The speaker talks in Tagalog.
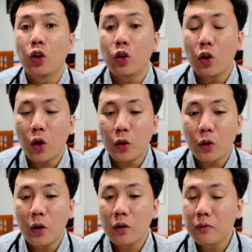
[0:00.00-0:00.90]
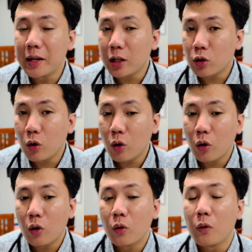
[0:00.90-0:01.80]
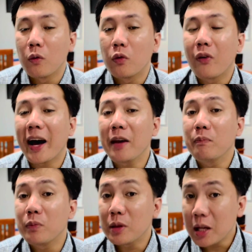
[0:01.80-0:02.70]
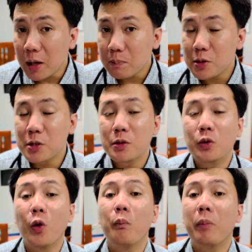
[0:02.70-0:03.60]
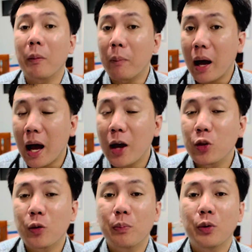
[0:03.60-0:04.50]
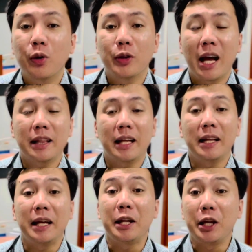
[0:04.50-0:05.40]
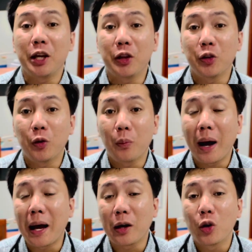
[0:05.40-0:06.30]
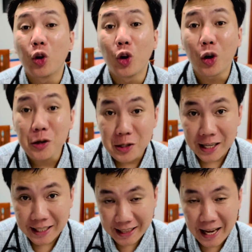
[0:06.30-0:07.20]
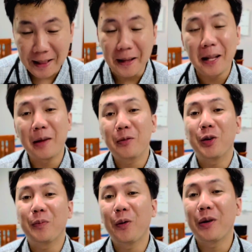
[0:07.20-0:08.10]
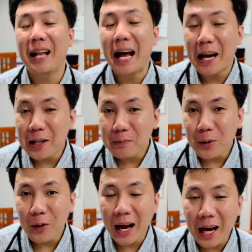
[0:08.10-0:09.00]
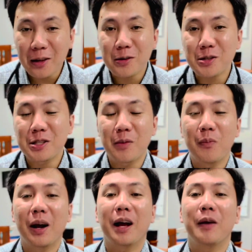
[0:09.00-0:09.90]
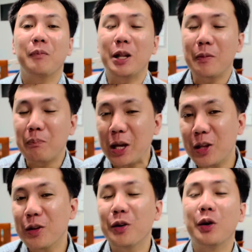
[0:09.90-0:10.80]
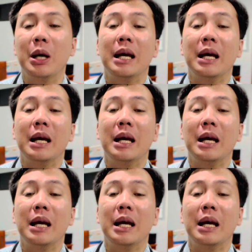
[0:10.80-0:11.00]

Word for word: Dr. Vito, five tips kung papaano po natin iniinom ang losartan. Alam ko pong lahat po halos ng mga Pilipino